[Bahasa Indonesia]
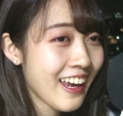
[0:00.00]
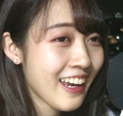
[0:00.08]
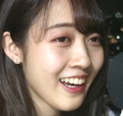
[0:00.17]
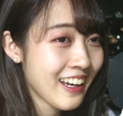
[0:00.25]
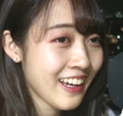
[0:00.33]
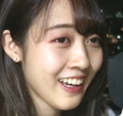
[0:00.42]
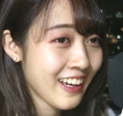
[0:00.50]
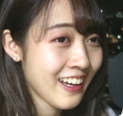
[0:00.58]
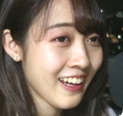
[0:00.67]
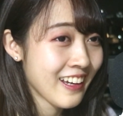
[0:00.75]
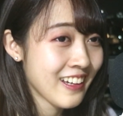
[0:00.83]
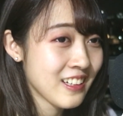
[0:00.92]

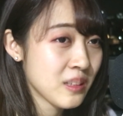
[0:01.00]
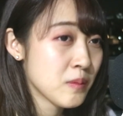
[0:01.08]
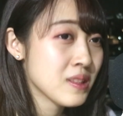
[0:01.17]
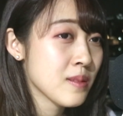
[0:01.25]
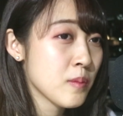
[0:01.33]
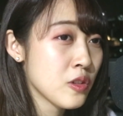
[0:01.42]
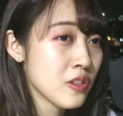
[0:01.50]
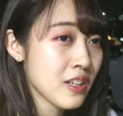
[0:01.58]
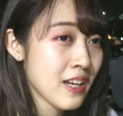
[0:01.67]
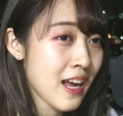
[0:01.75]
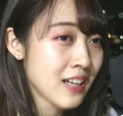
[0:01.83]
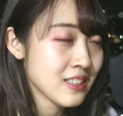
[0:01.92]
Ingin
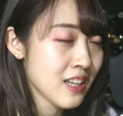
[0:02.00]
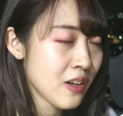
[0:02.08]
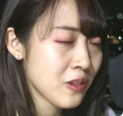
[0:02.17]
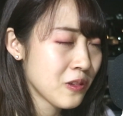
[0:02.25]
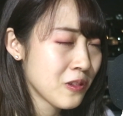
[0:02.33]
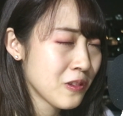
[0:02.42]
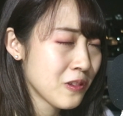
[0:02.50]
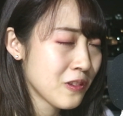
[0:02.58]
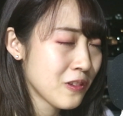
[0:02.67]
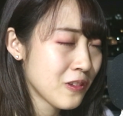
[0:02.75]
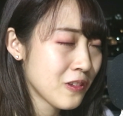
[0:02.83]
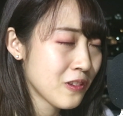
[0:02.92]
bersembunyi yang
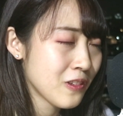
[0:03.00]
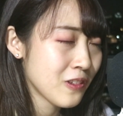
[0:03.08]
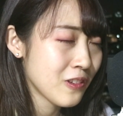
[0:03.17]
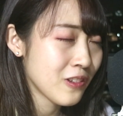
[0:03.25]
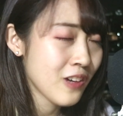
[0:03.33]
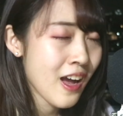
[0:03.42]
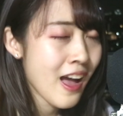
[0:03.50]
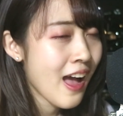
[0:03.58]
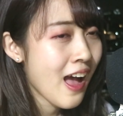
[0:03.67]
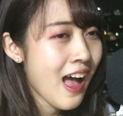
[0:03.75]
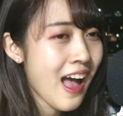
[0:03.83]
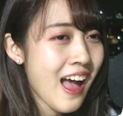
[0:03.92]
jauh
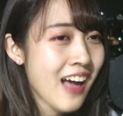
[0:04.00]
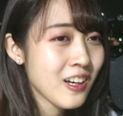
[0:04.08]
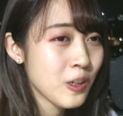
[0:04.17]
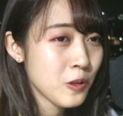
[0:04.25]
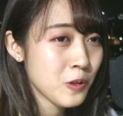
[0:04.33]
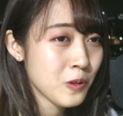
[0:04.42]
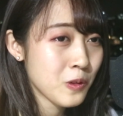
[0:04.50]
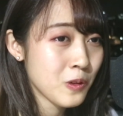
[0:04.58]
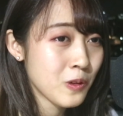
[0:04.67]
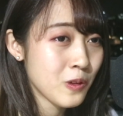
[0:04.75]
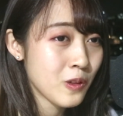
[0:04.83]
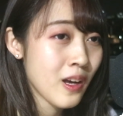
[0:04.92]
Aku
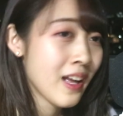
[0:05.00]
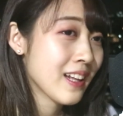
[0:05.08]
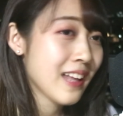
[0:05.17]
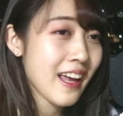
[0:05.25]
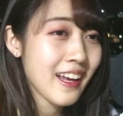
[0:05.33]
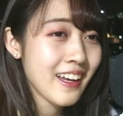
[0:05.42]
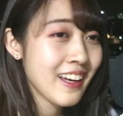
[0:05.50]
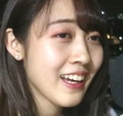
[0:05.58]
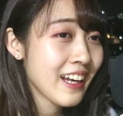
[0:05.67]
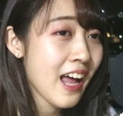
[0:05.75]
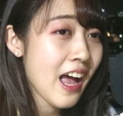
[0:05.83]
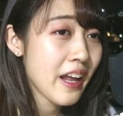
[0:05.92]
tak
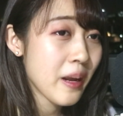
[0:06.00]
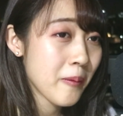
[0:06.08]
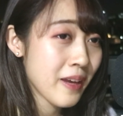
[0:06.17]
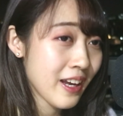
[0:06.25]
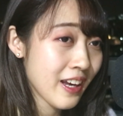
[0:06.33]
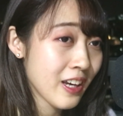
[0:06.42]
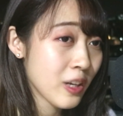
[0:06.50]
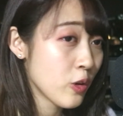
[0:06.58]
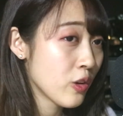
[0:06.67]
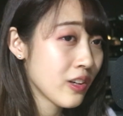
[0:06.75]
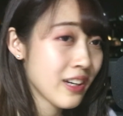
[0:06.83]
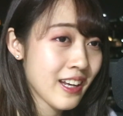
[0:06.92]
ingin hadapi
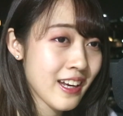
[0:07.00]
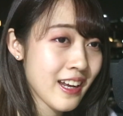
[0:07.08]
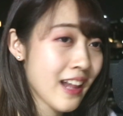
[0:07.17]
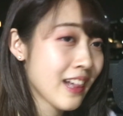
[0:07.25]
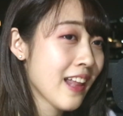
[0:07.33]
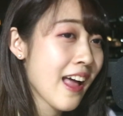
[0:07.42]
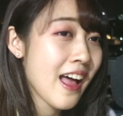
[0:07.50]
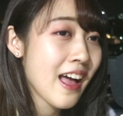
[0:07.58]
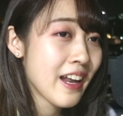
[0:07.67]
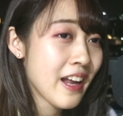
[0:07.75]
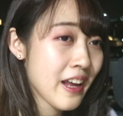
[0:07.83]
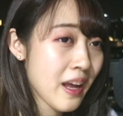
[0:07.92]
dunia Tak
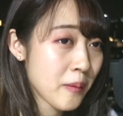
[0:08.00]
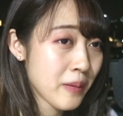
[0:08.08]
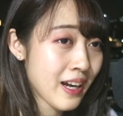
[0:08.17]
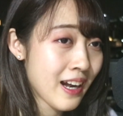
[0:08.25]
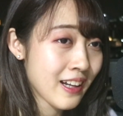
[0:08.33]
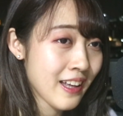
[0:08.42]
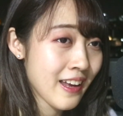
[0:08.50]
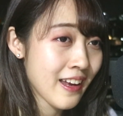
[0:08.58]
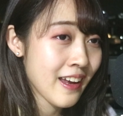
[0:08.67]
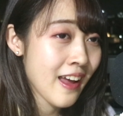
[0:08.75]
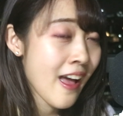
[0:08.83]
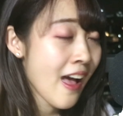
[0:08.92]
ada yang
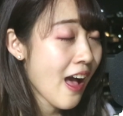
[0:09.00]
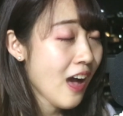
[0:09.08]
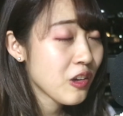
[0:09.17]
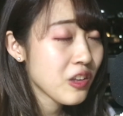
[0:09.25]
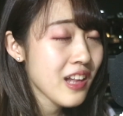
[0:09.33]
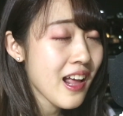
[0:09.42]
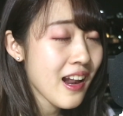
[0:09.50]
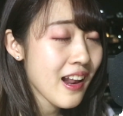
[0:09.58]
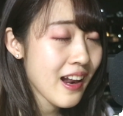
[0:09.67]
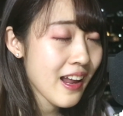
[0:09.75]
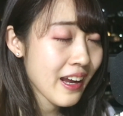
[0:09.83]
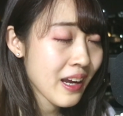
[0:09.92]
berarti Aku tak
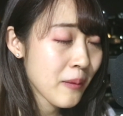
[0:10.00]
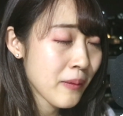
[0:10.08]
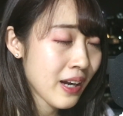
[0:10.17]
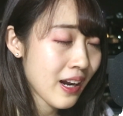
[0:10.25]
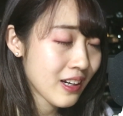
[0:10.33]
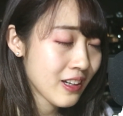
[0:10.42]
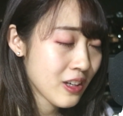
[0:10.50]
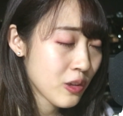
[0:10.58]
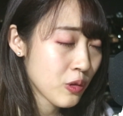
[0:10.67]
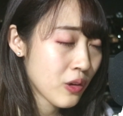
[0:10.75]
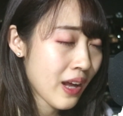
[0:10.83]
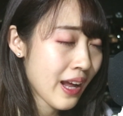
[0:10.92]
lagi berarti
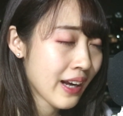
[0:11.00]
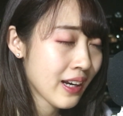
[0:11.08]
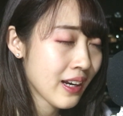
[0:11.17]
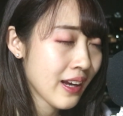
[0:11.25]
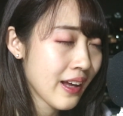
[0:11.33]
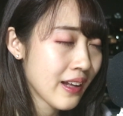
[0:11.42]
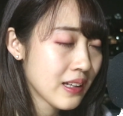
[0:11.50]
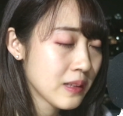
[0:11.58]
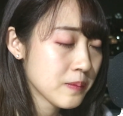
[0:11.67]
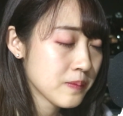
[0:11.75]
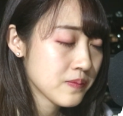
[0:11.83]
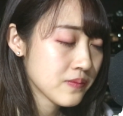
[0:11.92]
ku
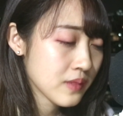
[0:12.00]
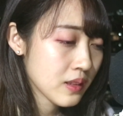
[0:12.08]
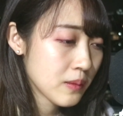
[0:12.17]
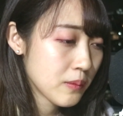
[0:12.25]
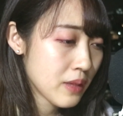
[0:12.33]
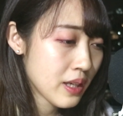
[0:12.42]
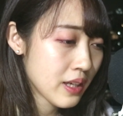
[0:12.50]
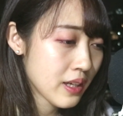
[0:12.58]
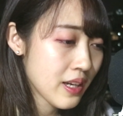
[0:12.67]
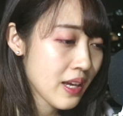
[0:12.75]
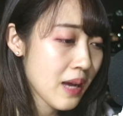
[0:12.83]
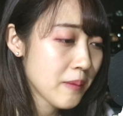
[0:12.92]
hanya
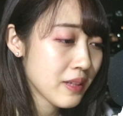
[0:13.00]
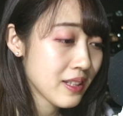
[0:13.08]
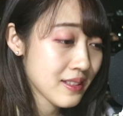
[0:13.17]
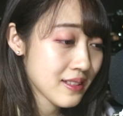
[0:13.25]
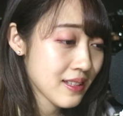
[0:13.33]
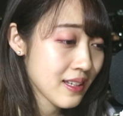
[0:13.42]
Berdiam di